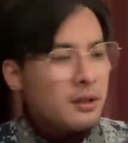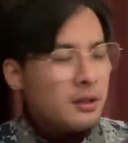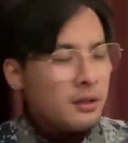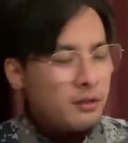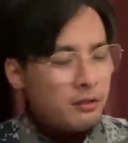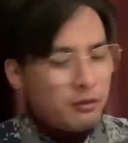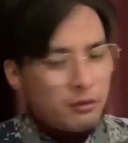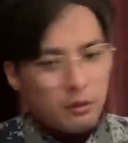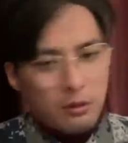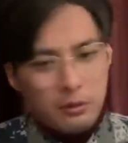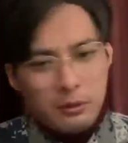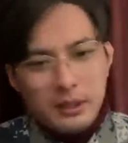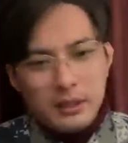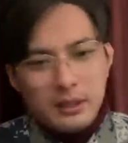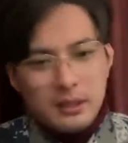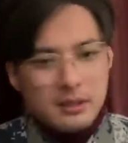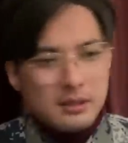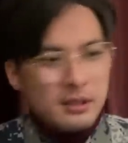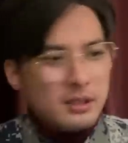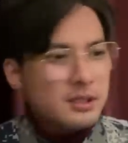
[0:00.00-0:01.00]
所谓
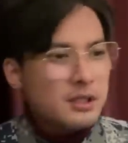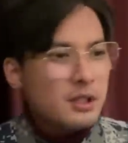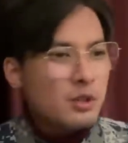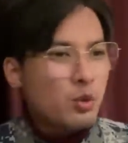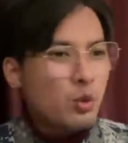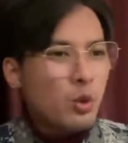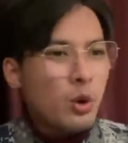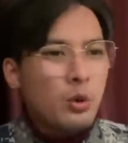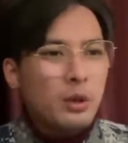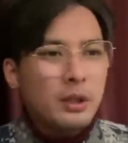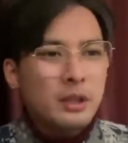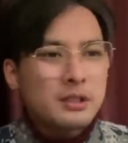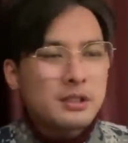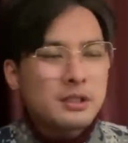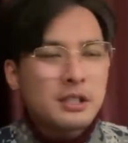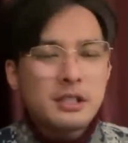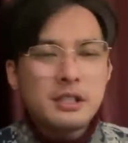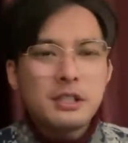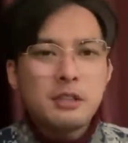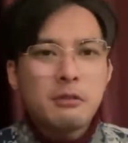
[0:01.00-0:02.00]
的这些国会的这
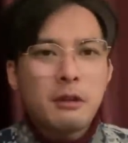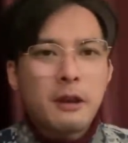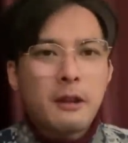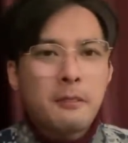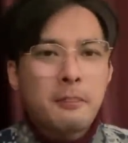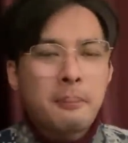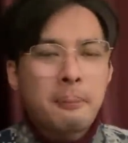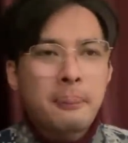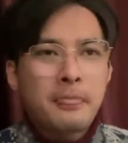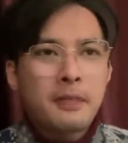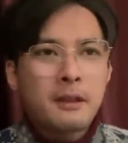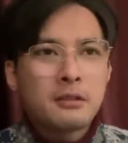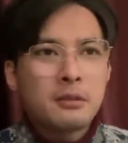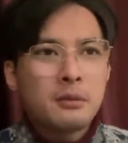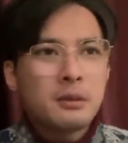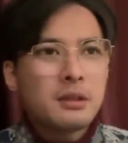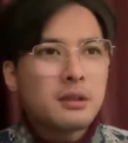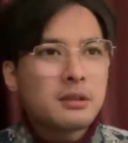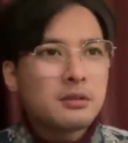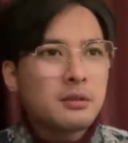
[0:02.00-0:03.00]
些议员，所
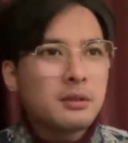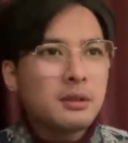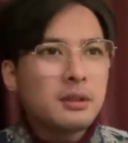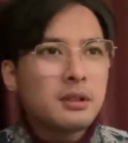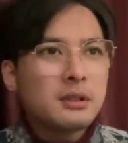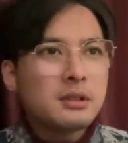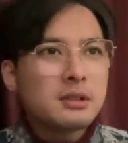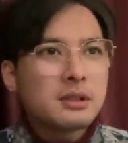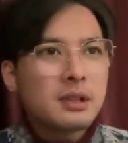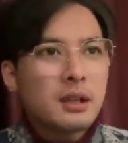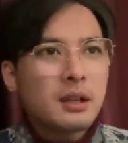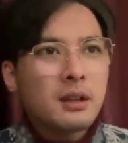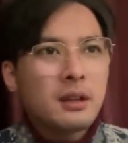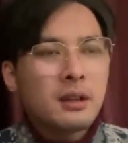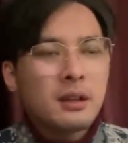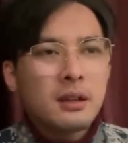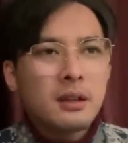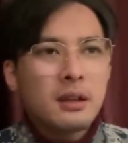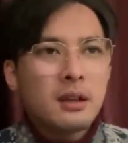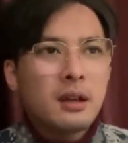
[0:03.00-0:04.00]
谓的所谓的这些
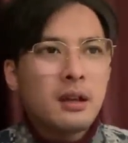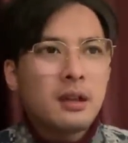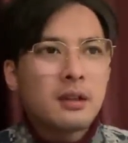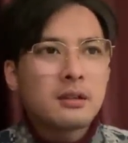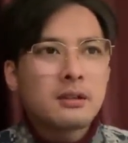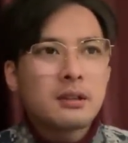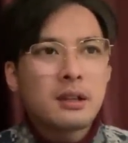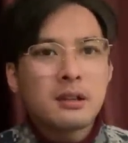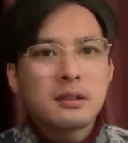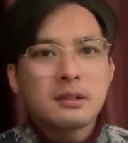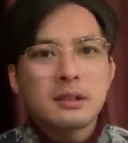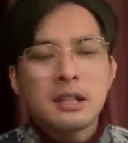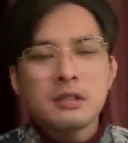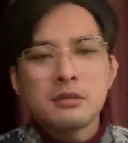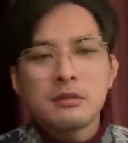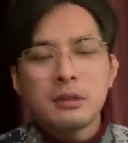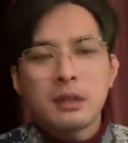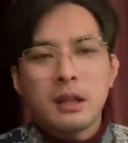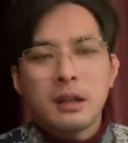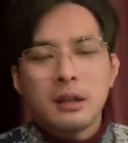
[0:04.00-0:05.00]
啊参参
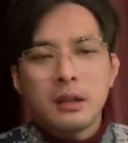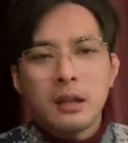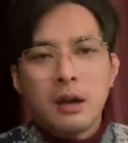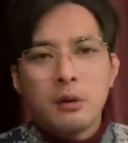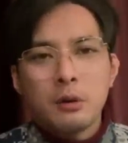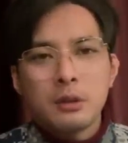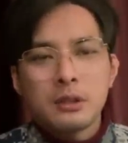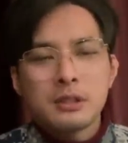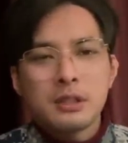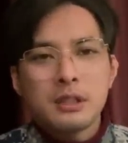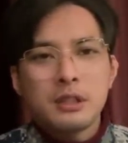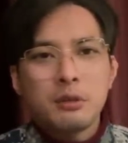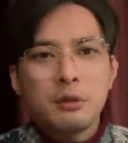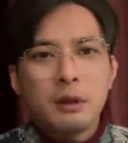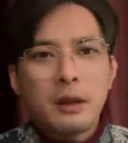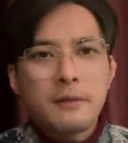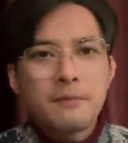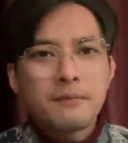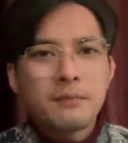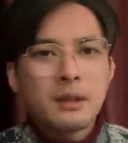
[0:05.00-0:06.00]
众两两会的这个议
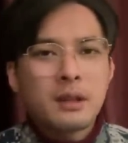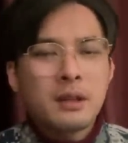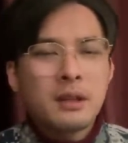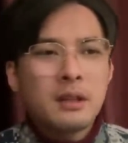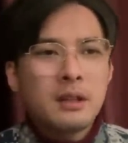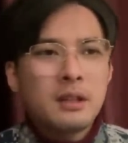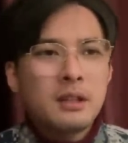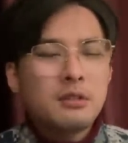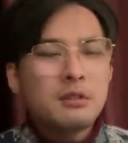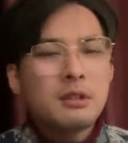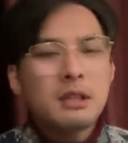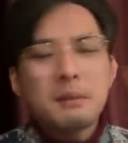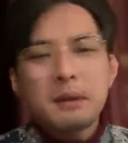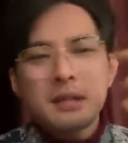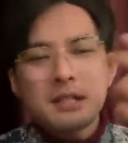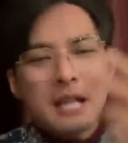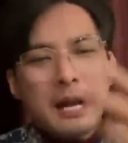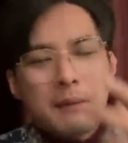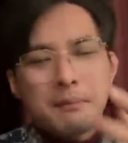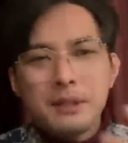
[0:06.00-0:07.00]
员，都跟他妈
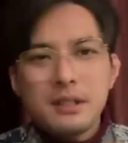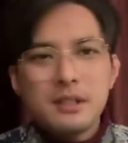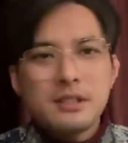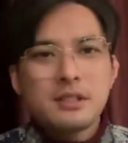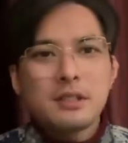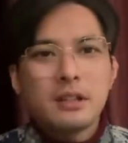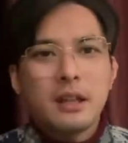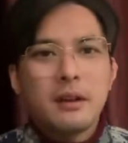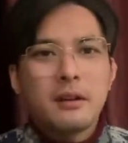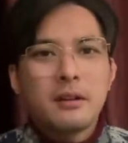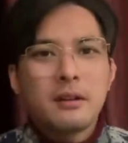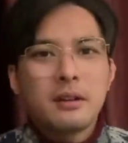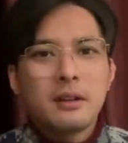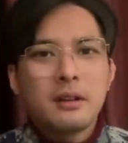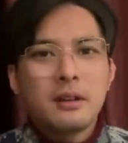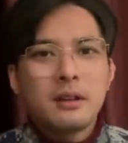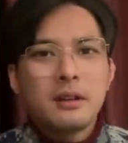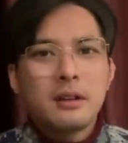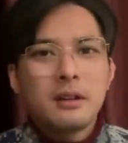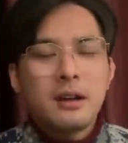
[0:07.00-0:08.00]
傻逼似的
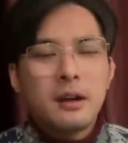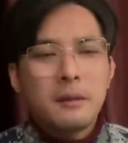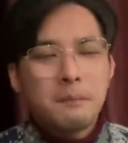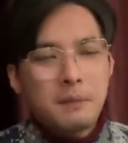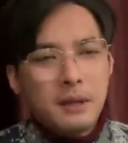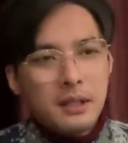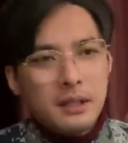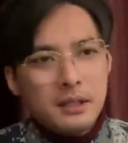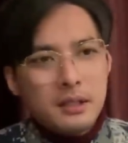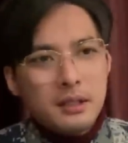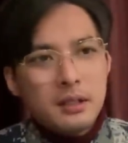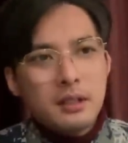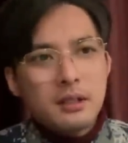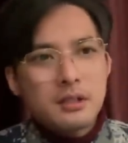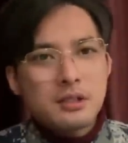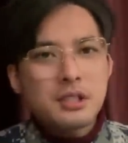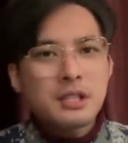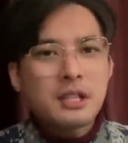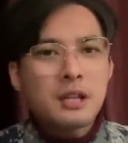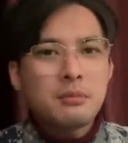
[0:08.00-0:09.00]
啊，被一个
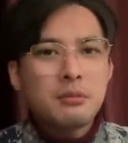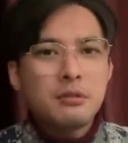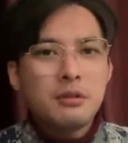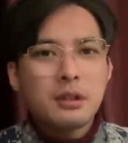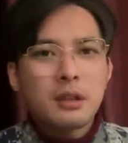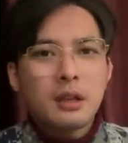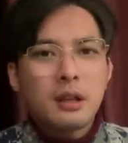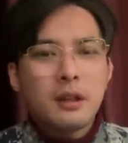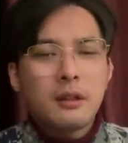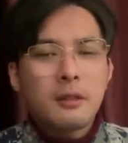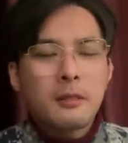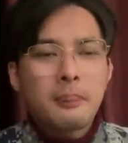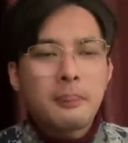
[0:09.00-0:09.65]
新加坡的